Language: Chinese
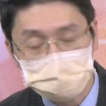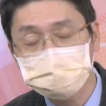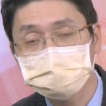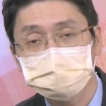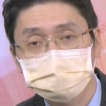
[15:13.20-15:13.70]

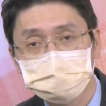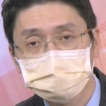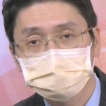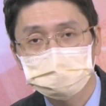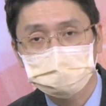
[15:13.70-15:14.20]
科，
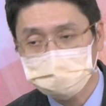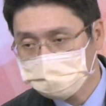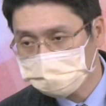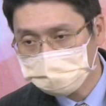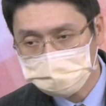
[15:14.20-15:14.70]
大部
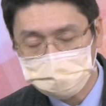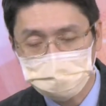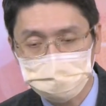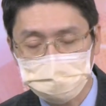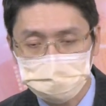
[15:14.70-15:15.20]
分都是合
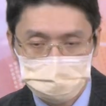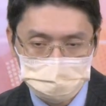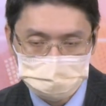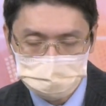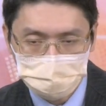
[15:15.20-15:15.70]
约嘛。
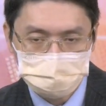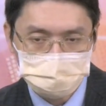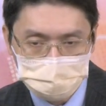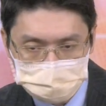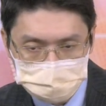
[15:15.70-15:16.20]
那金豪
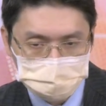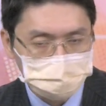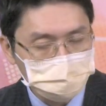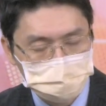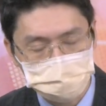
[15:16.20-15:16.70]
科大概七
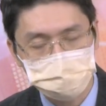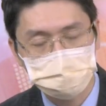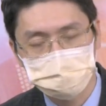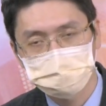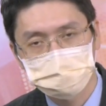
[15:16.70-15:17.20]
成是合
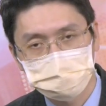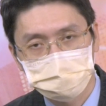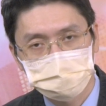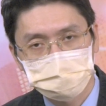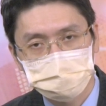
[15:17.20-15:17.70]
约，
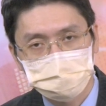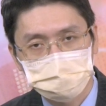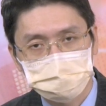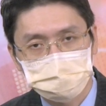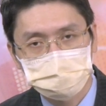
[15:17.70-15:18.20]

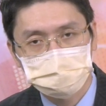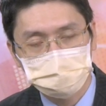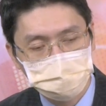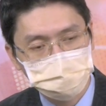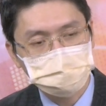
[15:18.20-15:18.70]

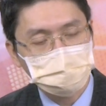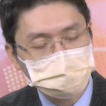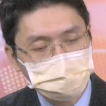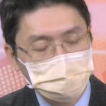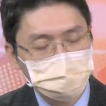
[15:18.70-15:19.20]
那合约价
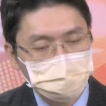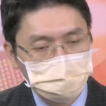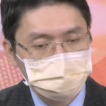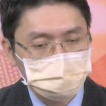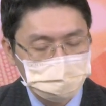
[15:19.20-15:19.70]
是三个
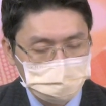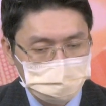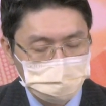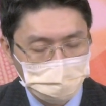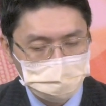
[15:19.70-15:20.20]
月一次
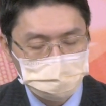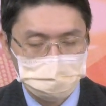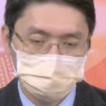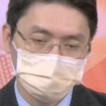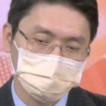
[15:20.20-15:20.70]
调整，
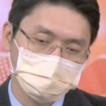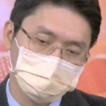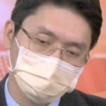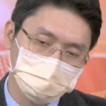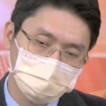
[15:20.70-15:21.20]

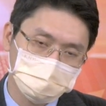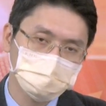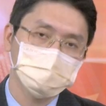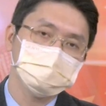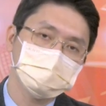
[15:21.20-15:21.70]

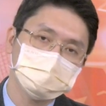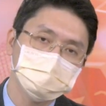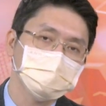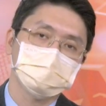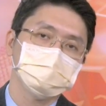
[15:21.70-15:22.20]
现货报价是
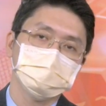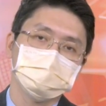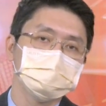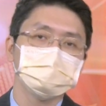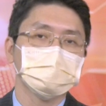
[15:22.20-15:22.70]
每个
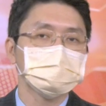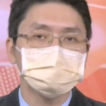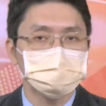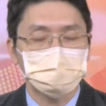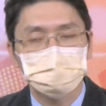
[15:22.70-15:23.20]
月一日三
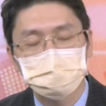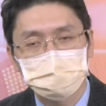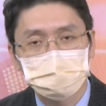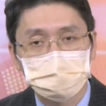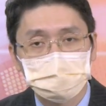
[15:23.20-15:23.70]
次啊，
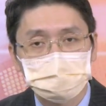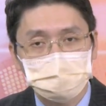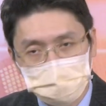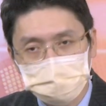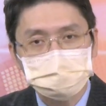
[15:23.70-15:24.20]

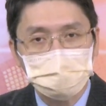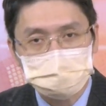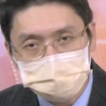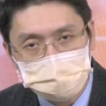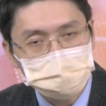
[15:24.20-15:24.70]
天天
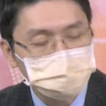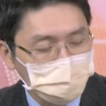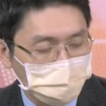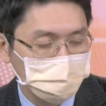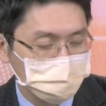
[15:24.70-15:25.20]
涨就天天
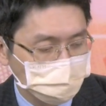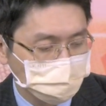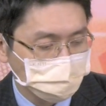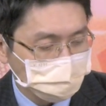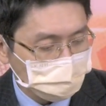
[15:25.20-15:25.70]
赚，
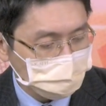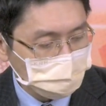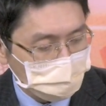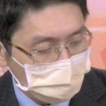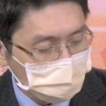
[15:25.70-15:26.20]

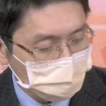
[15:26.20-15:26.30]
所以预